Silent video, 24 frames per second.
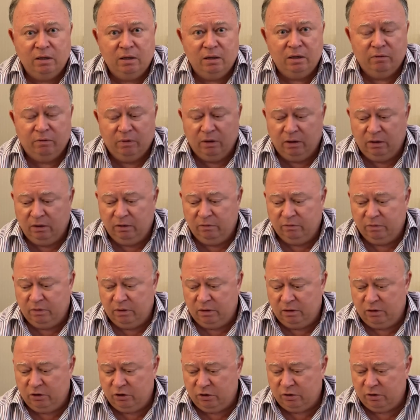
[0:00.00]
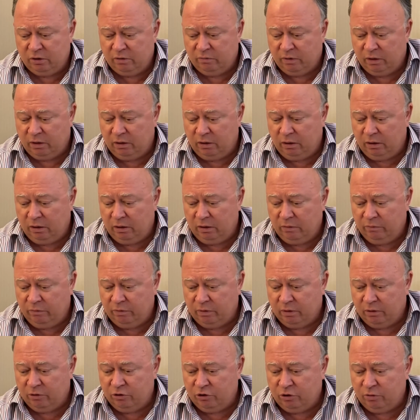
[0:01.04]
Иван Иванович с Иваном
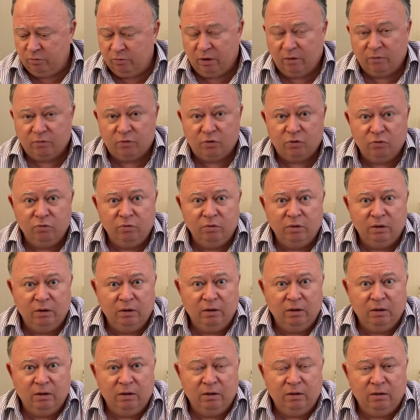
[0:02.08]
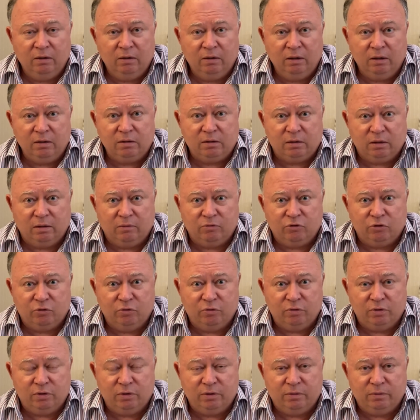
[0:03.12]
Никифоровичем на всю
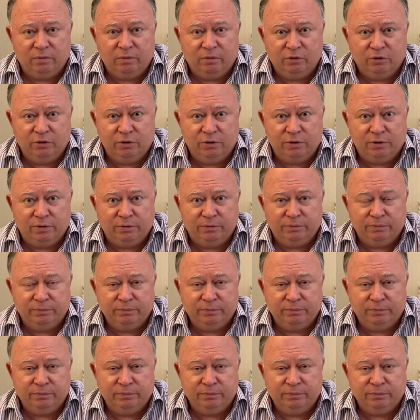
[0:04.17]
оставшуюся жизнь.